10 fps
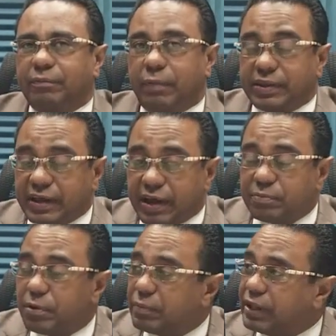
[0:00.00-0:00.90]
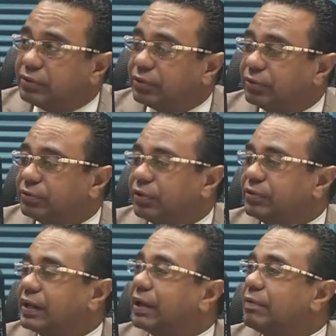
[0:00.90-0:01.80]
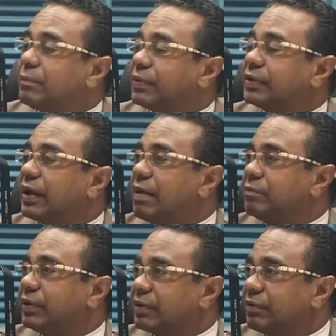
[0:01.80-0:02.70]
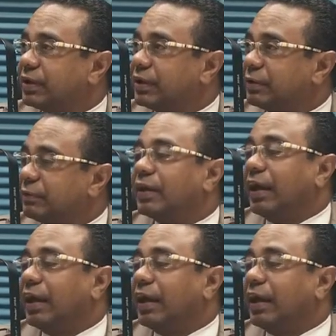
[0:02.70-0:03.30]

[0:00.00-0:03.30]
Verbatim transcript: va a llegar un momento donde el que va a pasar hambre, ¿sabe quién es?